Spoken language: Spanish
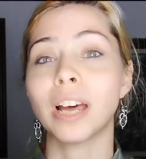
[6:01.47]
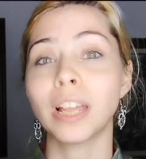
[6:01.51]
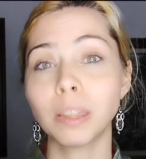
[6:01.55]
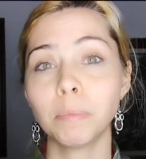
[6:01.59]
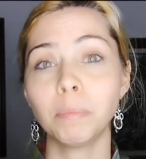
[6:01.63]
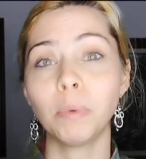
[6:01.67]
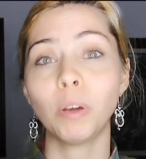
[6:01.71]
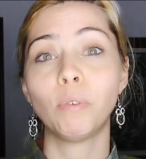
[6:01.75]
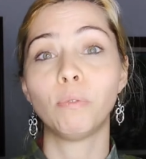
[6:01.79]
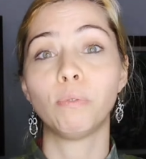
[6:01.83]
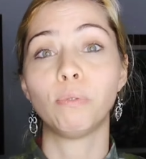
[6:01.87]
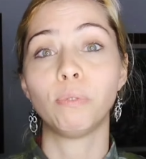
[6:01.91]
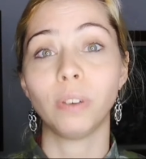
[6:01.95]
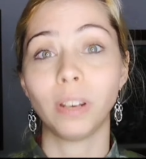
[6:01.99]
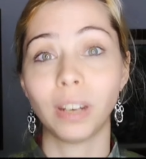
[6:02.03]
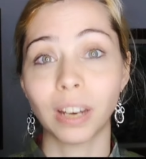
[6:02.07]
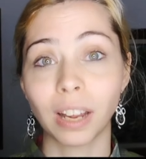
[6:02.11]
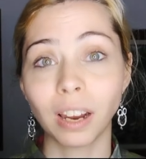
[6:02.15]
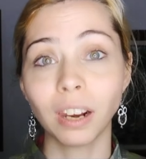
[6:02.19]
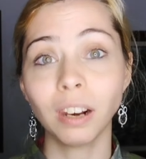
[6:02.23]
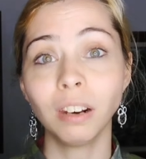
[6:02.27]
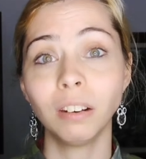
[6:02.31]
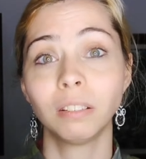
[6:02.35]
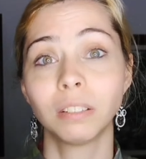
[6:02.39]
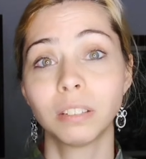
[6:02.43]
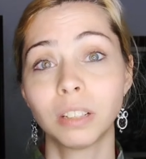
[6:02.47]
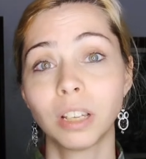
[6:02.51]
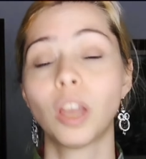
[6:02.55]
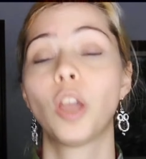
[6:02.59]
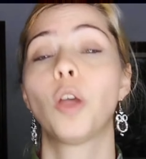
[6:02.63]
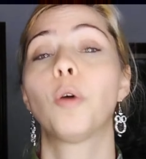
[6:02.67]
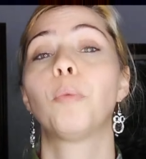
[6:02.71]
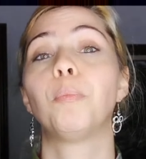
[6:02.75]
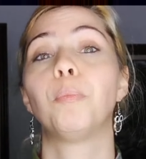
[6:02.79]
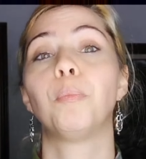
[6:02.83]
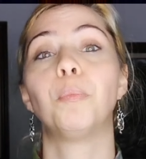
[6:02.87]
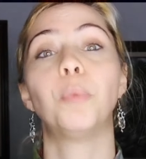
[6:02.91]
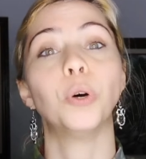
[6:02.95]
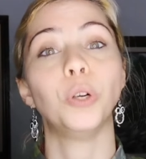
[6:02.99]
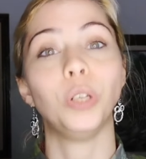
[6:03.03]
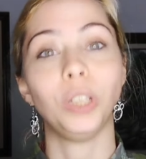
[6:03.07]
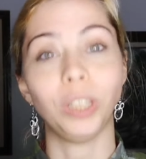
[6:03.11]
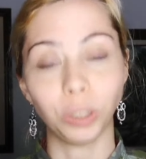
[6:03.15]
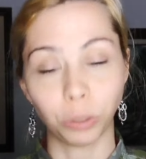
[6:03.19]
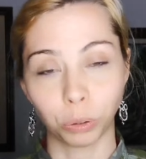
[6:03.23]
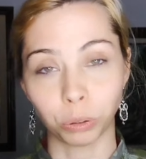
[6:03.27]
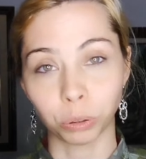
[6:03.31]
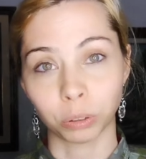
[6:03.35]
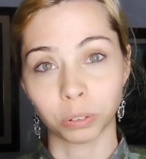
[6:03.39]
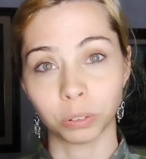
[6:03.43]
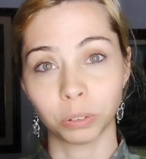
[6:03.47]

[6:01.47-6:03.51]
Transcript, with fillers: hazme un final bonito,